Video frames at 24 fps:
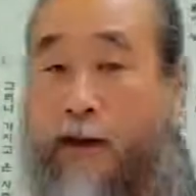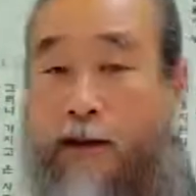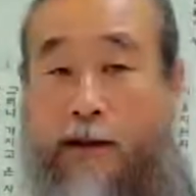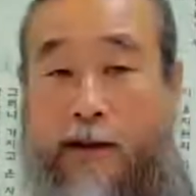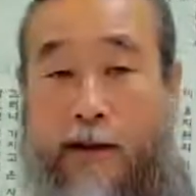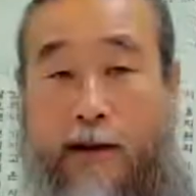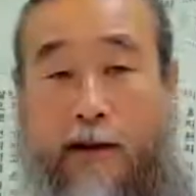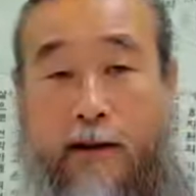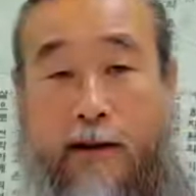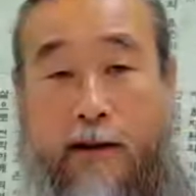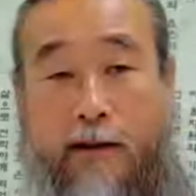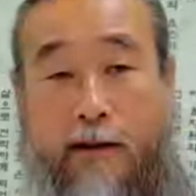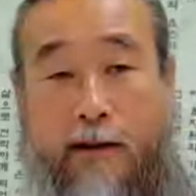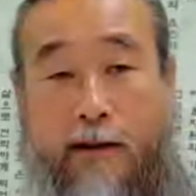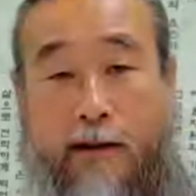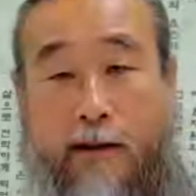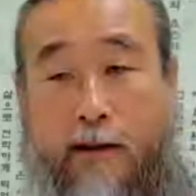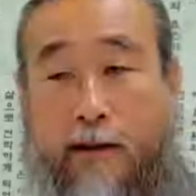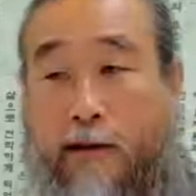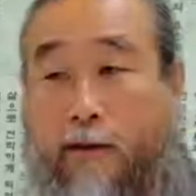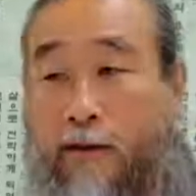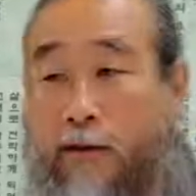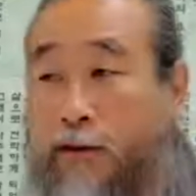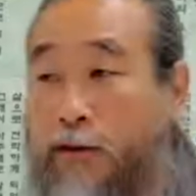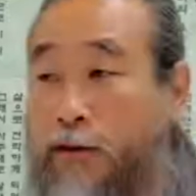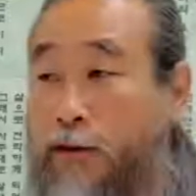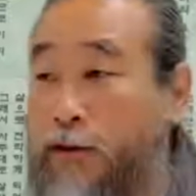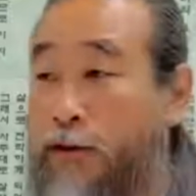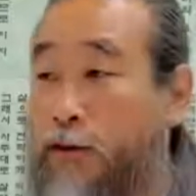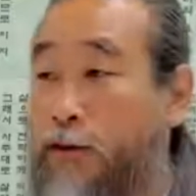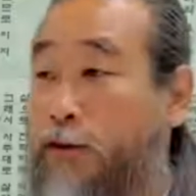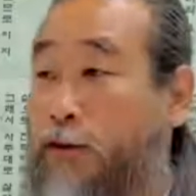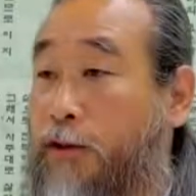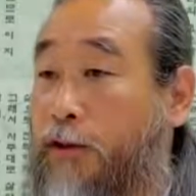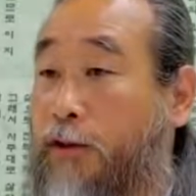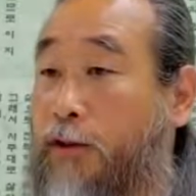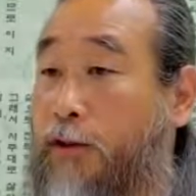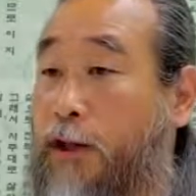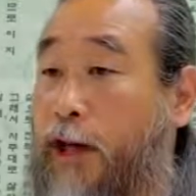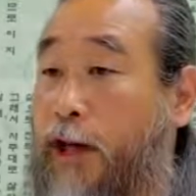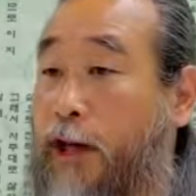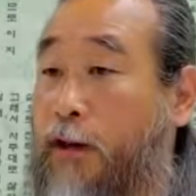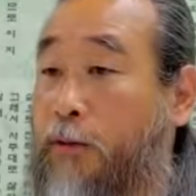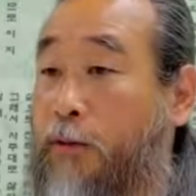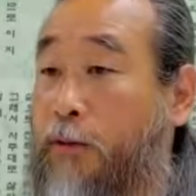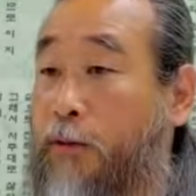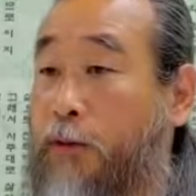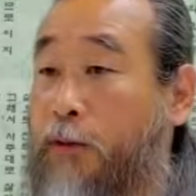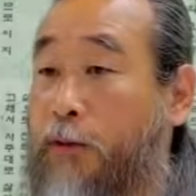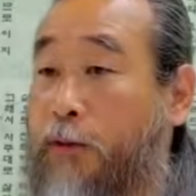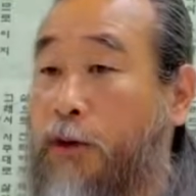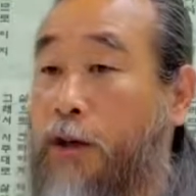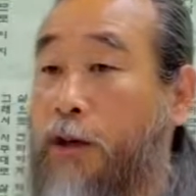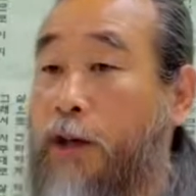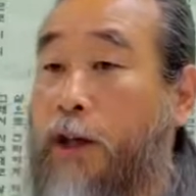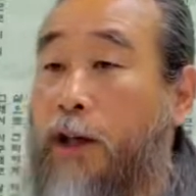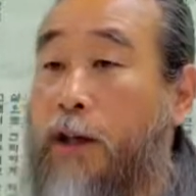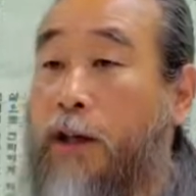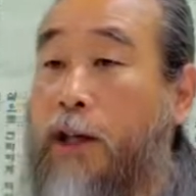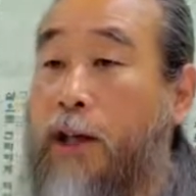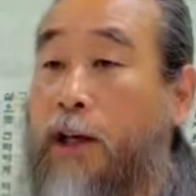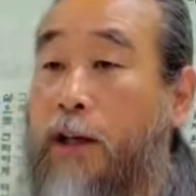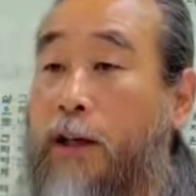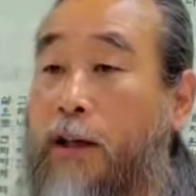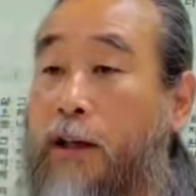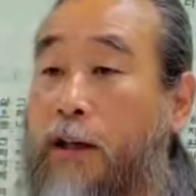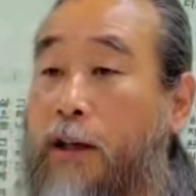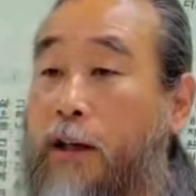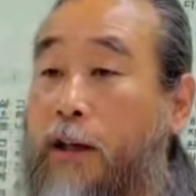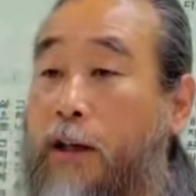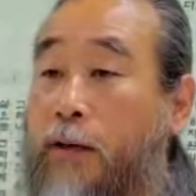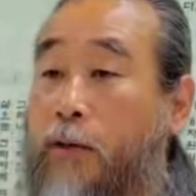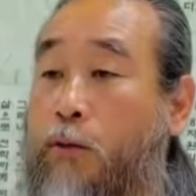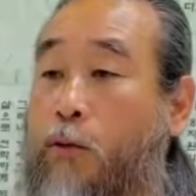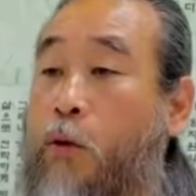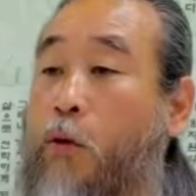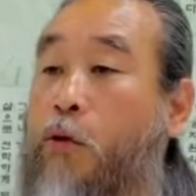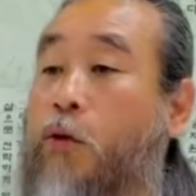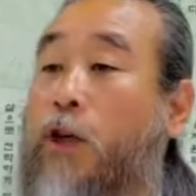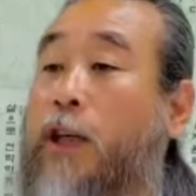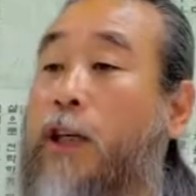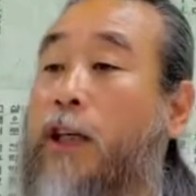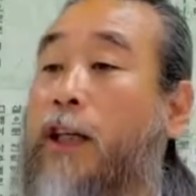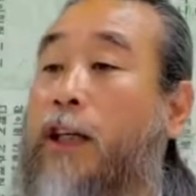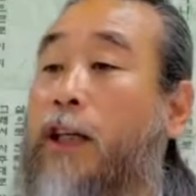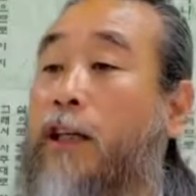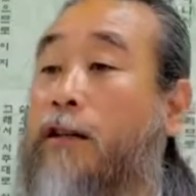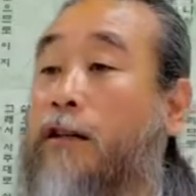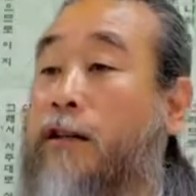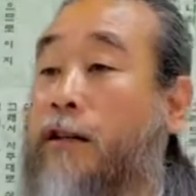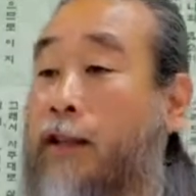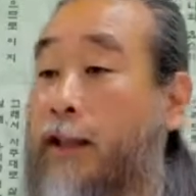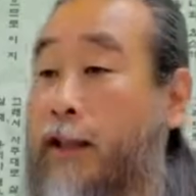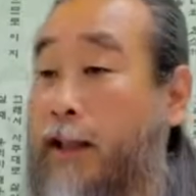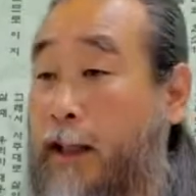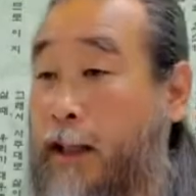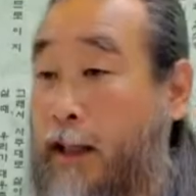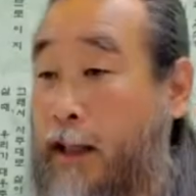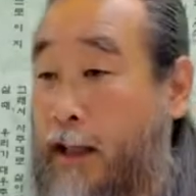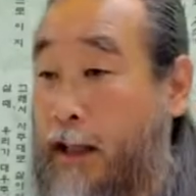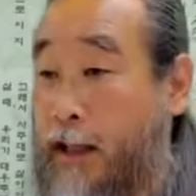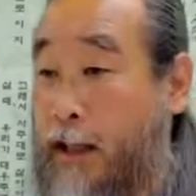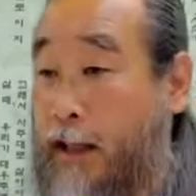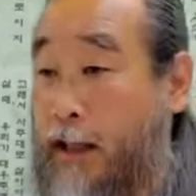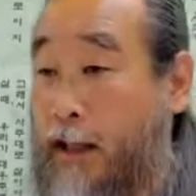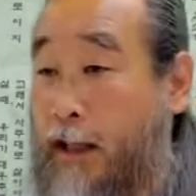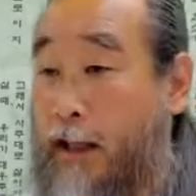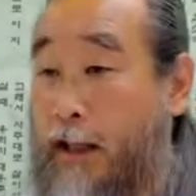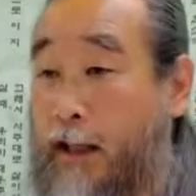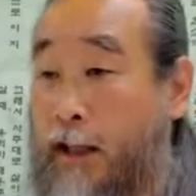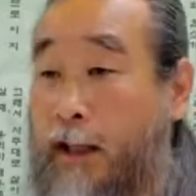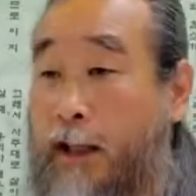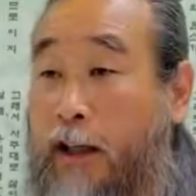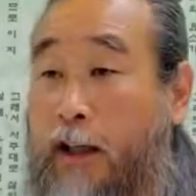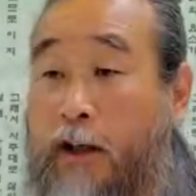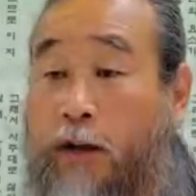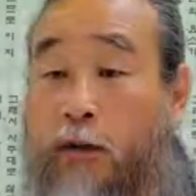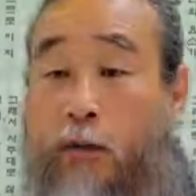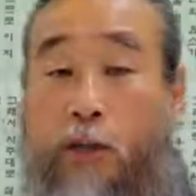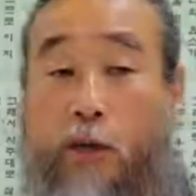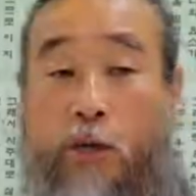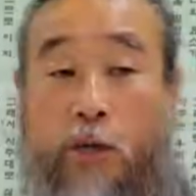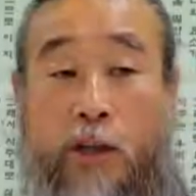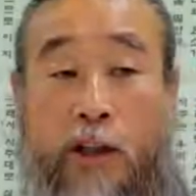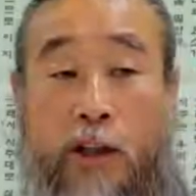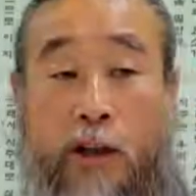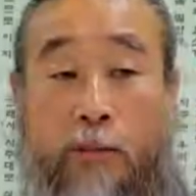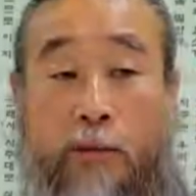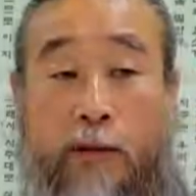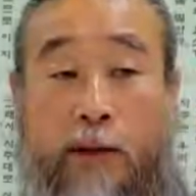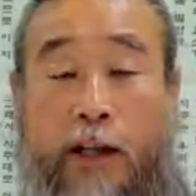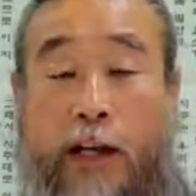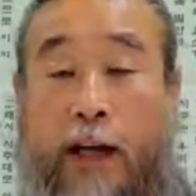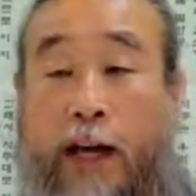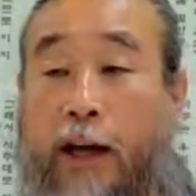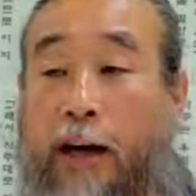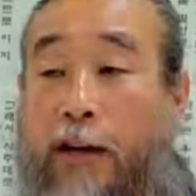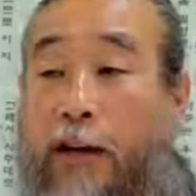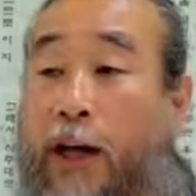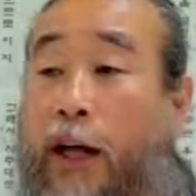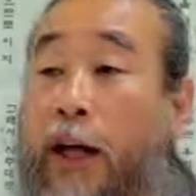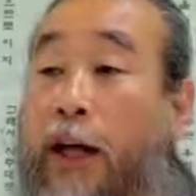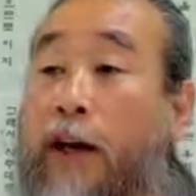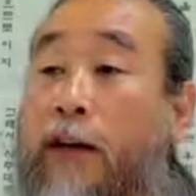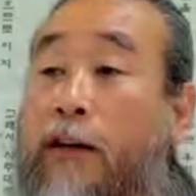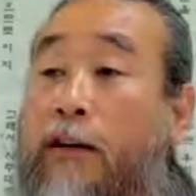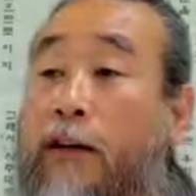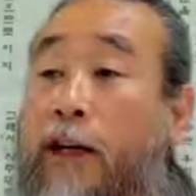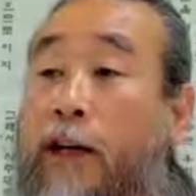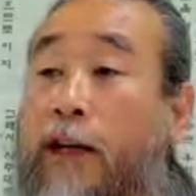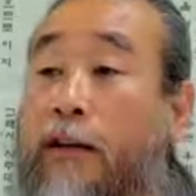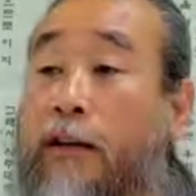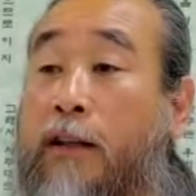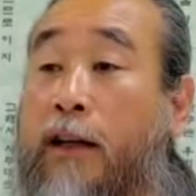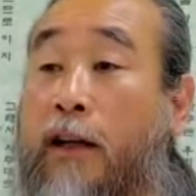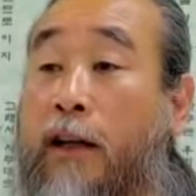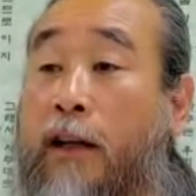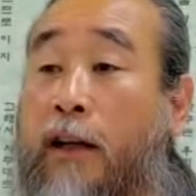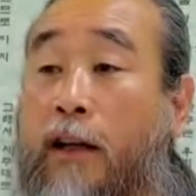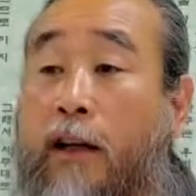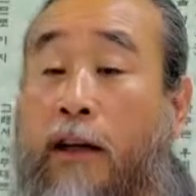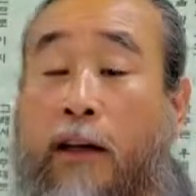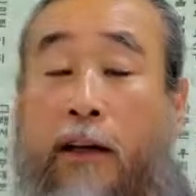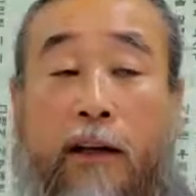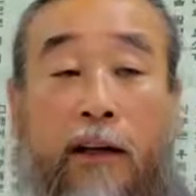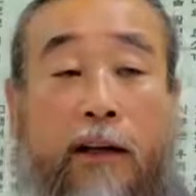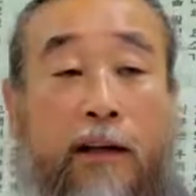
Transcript: 잘 떠짓는 일을 해갖고 여기에 이 공이 있으니까 이 공답을 내가 해양을 할 때